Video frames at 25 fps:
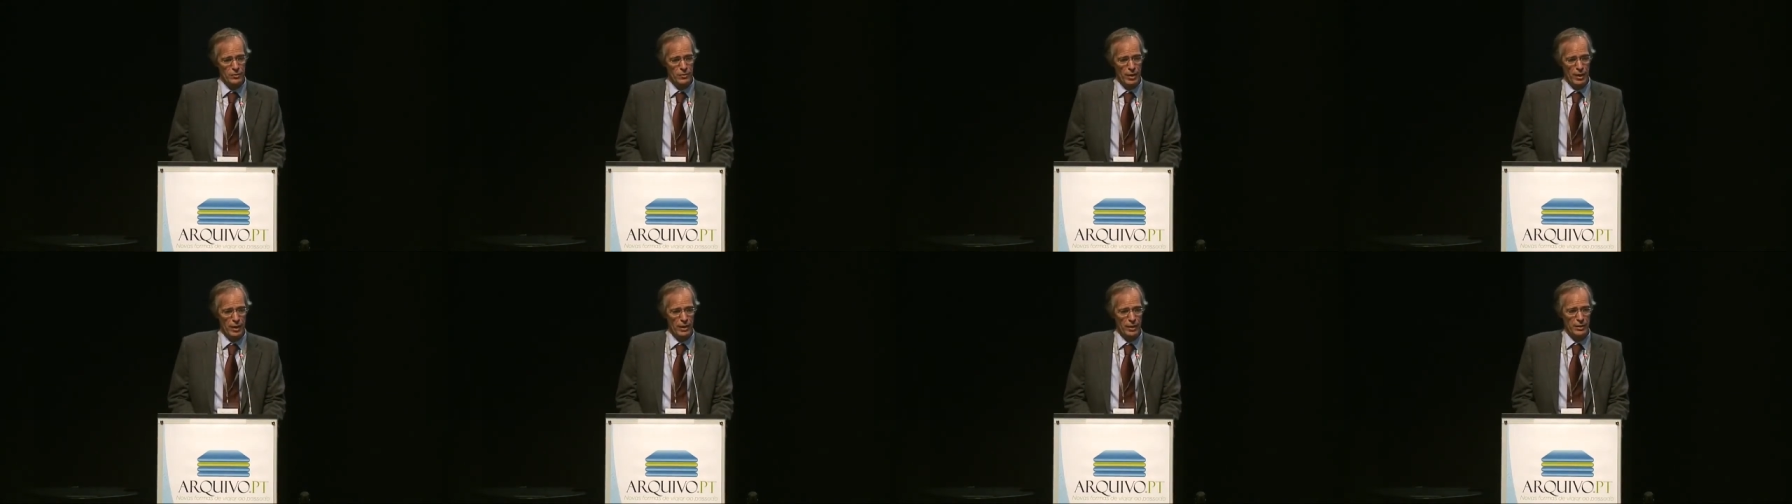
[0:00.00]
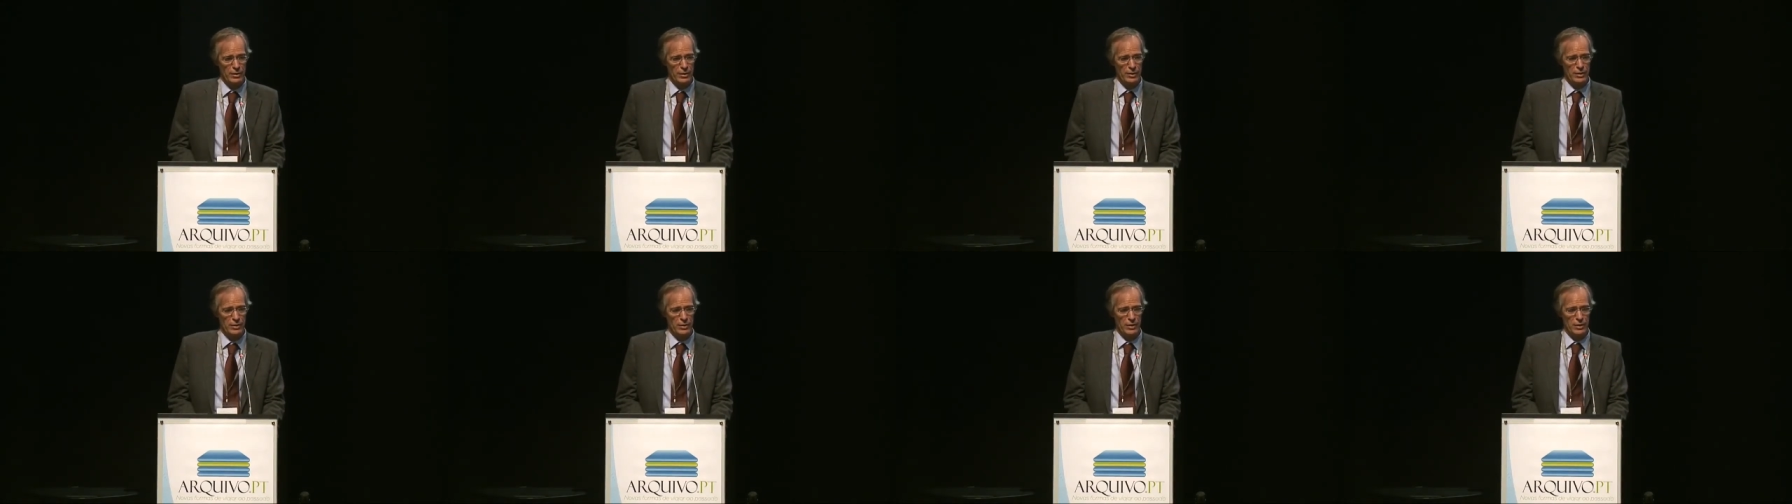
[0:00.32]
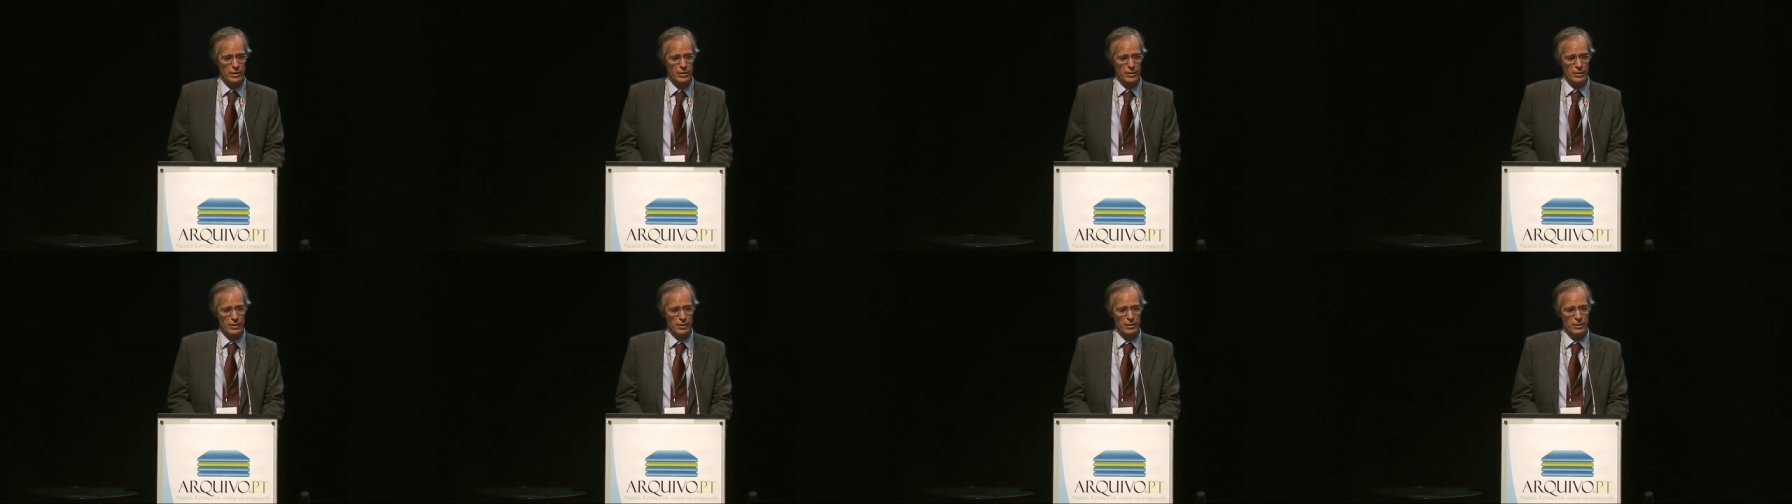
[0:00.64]
mais
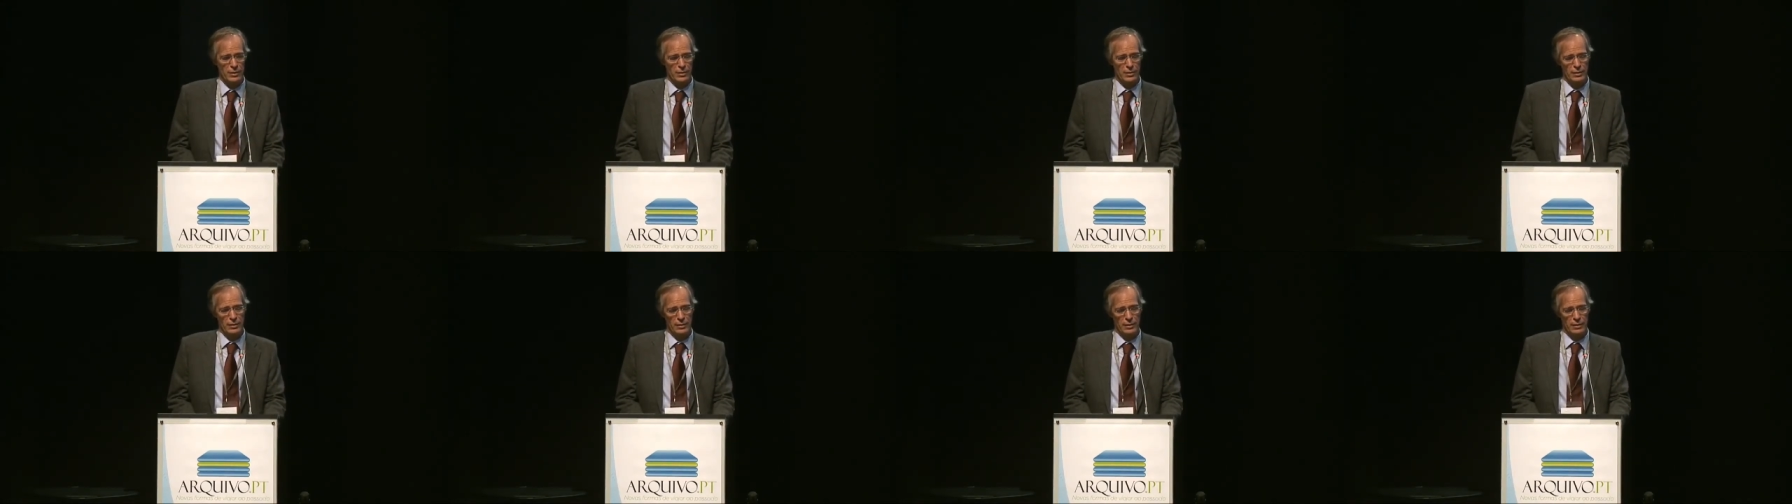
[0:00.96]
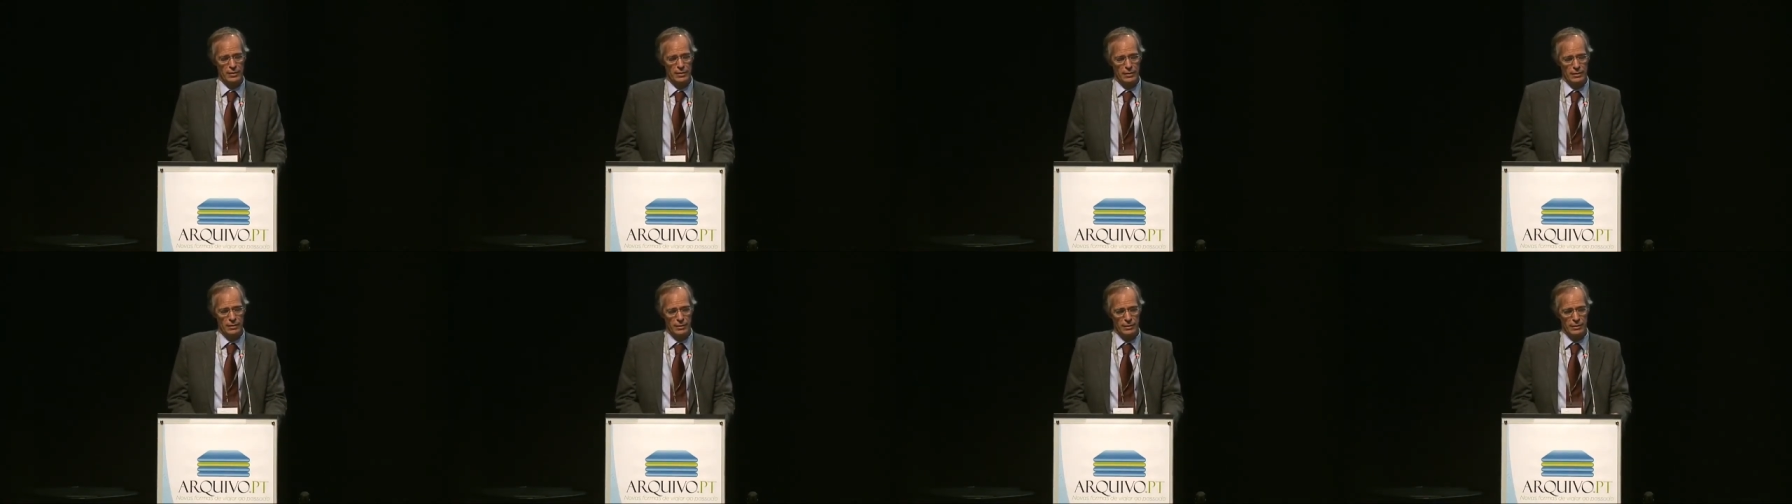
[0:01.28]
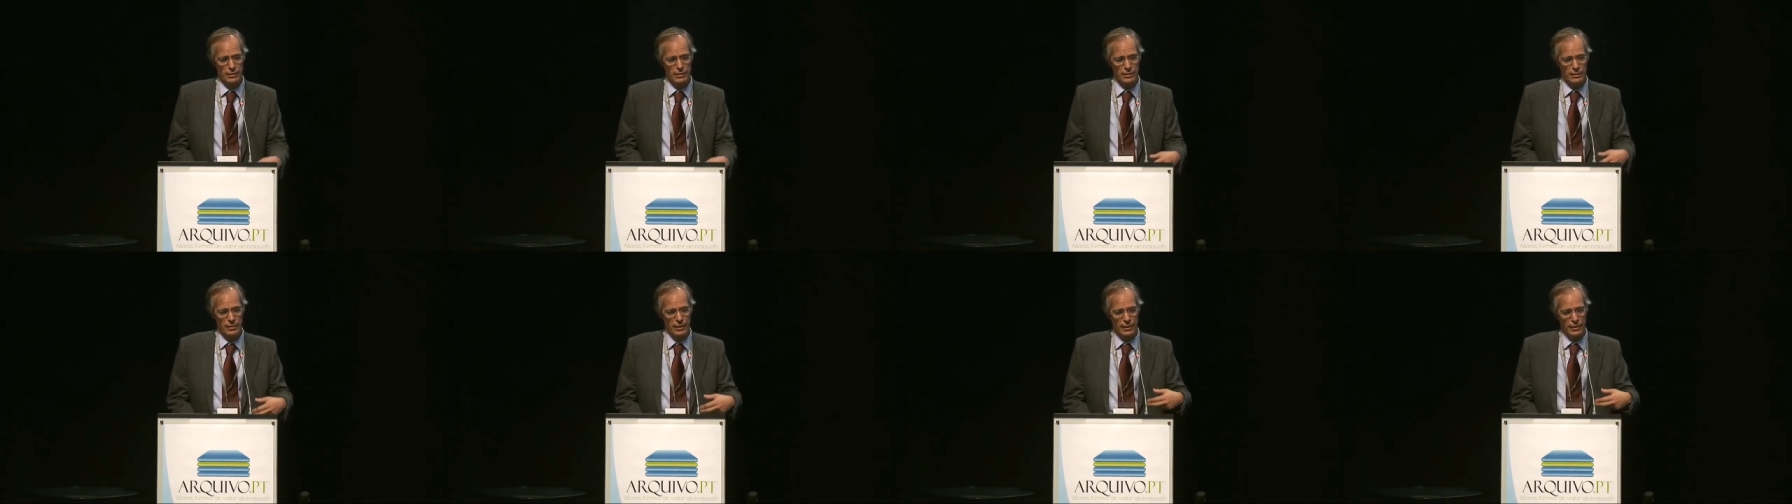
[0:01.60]

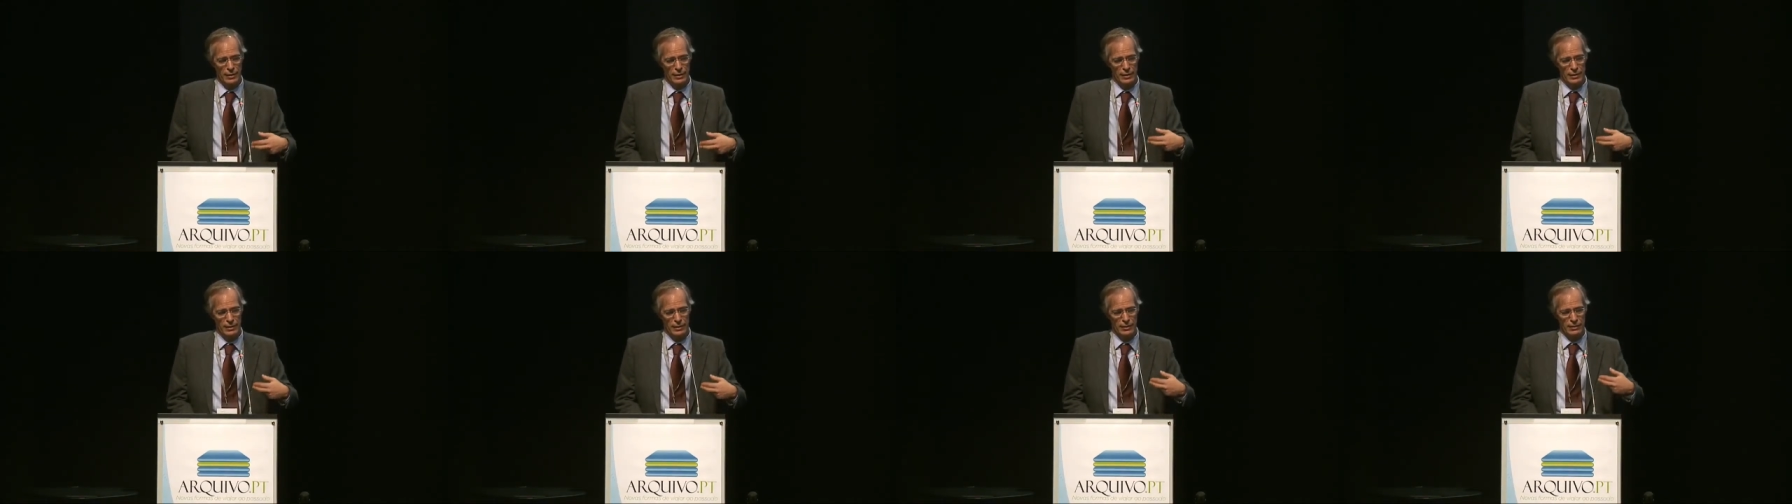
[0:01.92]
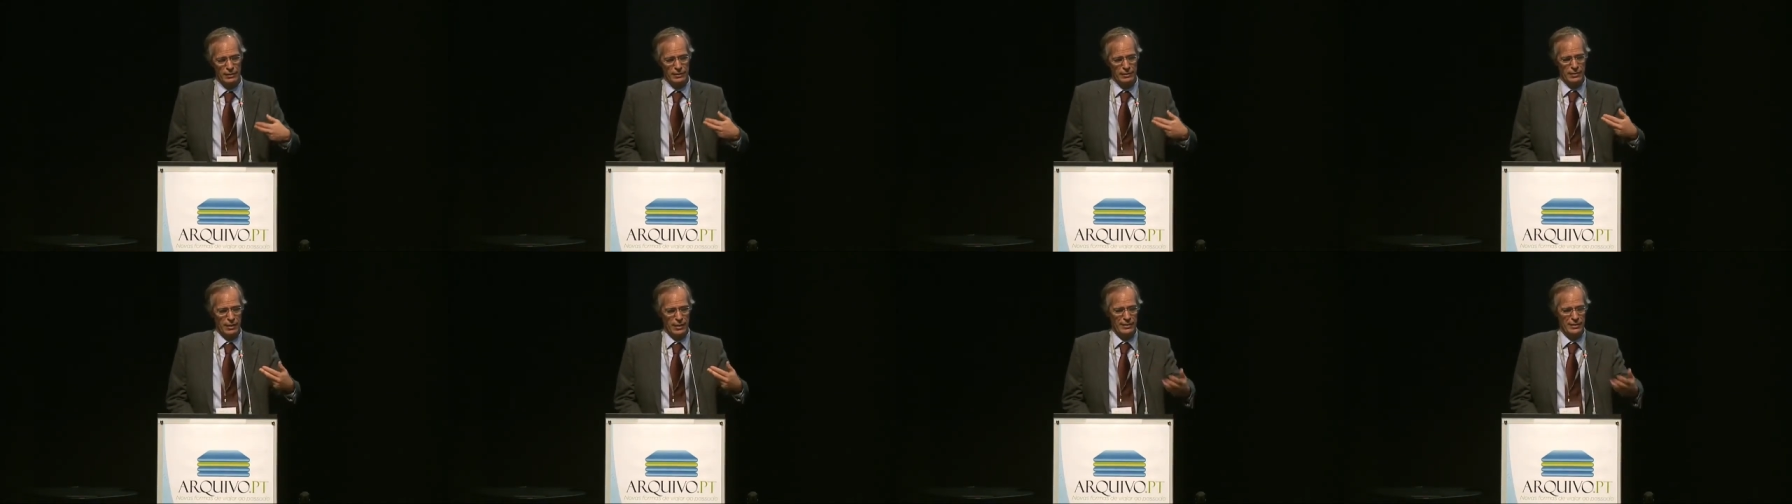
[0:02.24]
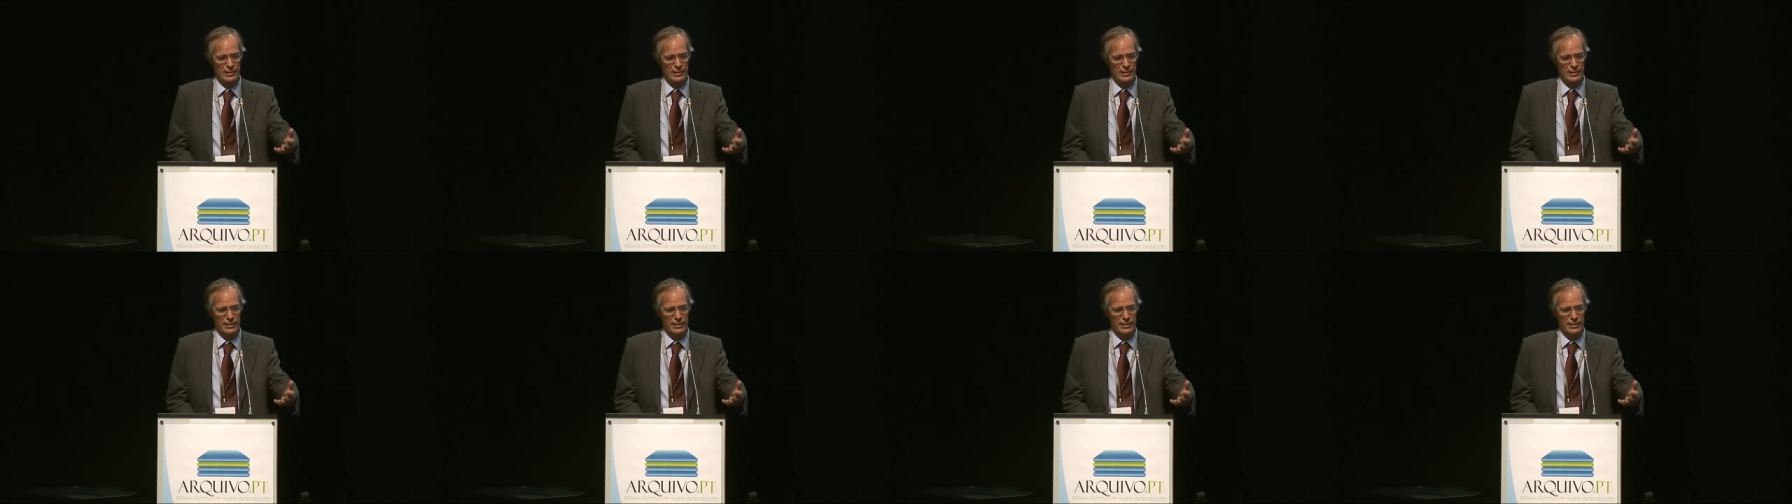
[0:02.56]
uh,